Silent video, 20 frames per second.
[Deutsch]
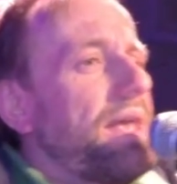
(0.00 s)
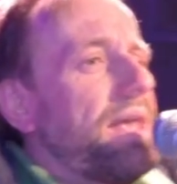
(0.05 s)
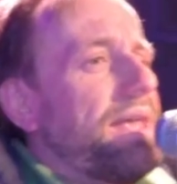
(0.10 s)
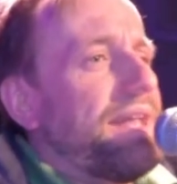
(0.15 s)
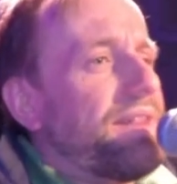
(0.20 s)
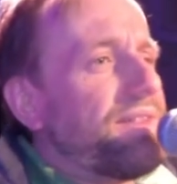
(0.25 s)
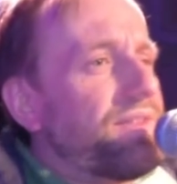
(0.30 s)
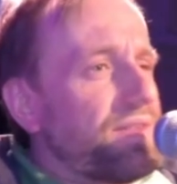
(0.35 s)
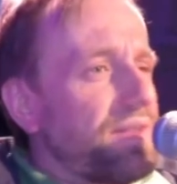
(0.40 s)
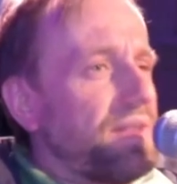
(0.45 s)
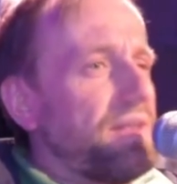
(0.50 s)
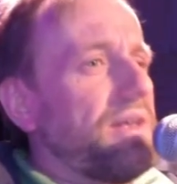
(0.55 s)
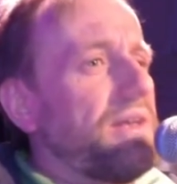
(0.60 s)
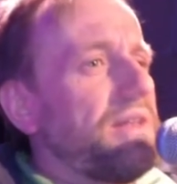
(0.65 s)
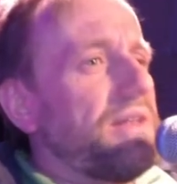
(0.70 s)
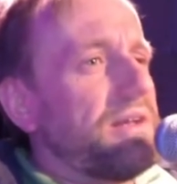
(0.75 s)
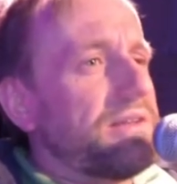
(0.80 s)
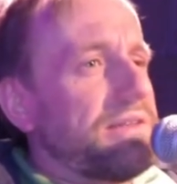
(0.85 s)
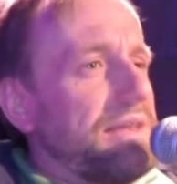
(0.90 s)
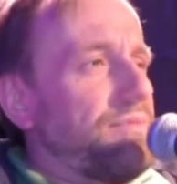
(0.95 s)
Jetzt,
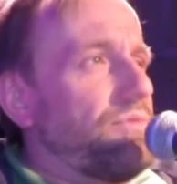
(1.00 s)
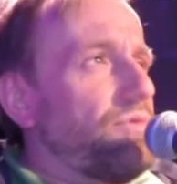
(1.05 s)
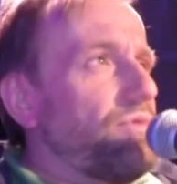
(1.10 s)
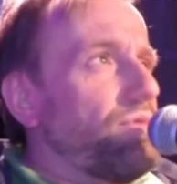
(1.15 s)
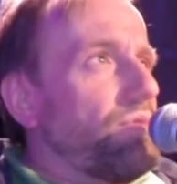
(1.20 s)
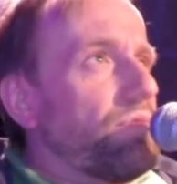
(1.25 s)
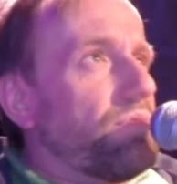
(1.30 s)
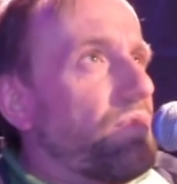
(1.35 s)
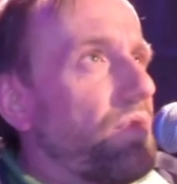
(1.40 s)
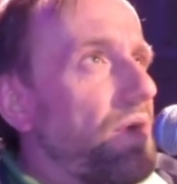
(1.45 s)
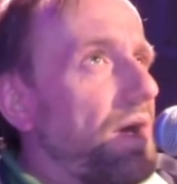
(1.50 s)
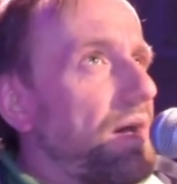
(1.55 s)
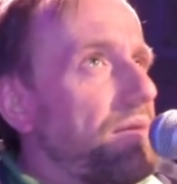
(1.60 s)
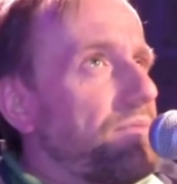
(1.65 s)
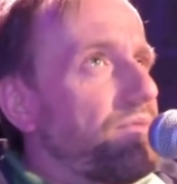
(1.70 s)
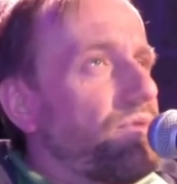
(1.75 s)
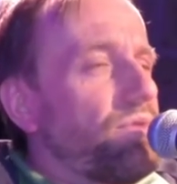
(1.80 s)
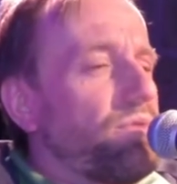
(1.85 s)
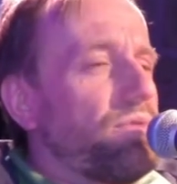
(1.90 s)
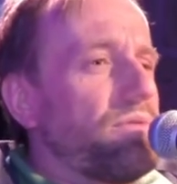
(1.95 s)
äh, nachdem du
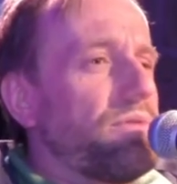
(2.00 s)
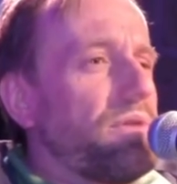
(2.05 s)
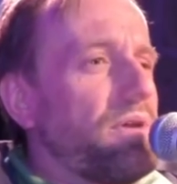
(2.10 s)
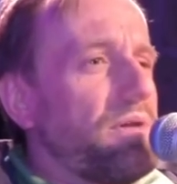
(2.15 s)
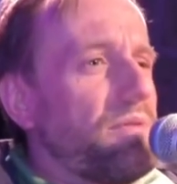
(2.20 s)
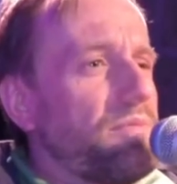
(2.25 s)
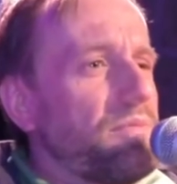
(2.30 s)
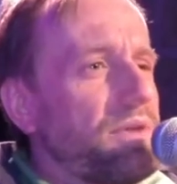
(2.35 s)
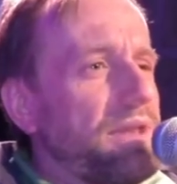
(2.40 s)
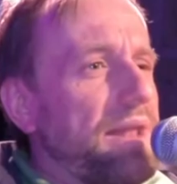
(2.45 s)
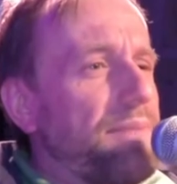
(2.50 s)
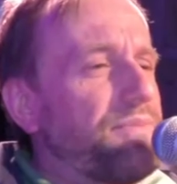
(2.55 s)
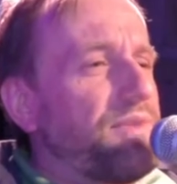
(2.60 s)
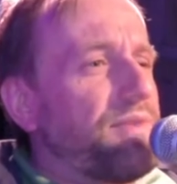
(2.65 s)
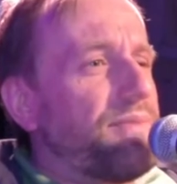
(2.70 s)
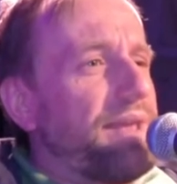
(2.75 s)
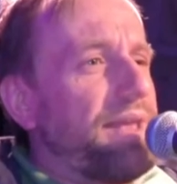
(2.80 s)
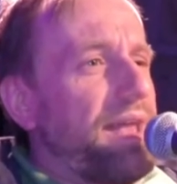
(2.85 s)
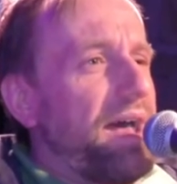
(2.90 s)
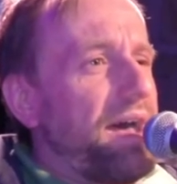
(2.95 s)
boah, so ähm, knapp
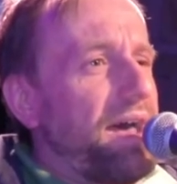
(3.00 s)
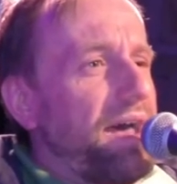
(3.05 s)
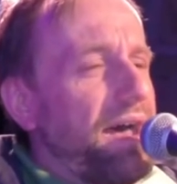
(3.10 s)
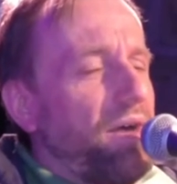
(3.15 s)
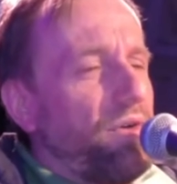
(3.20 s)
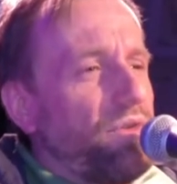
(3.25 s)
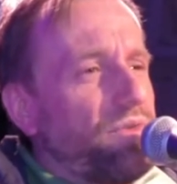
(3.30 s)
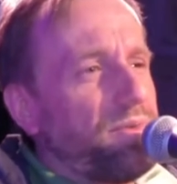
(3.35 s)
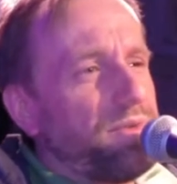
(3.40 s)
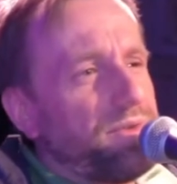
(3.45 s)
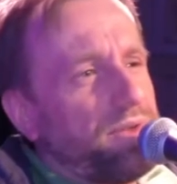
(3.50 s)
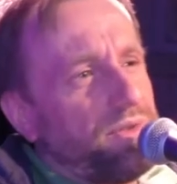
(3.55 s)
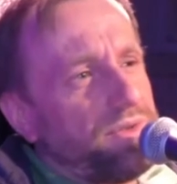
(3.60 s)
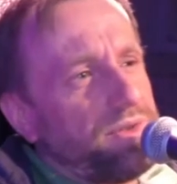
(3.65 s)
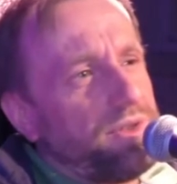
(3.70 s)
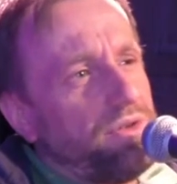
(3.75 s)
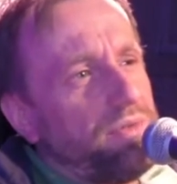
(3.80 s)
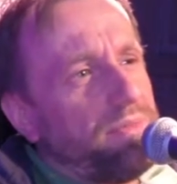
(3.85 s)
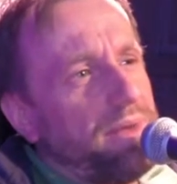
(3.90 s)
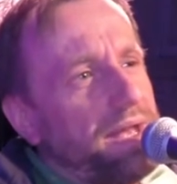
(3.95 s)
zwei Jahre raus bist aus
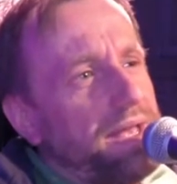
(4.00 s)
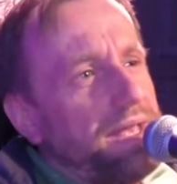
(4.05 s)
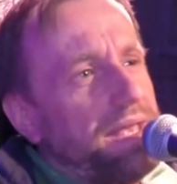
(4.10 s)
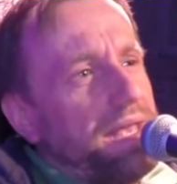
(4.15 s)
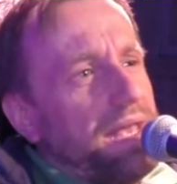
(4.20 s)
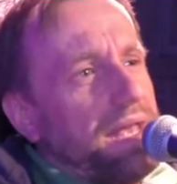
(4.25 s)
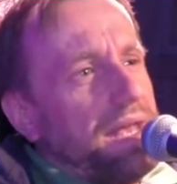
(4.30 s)
der Nummer,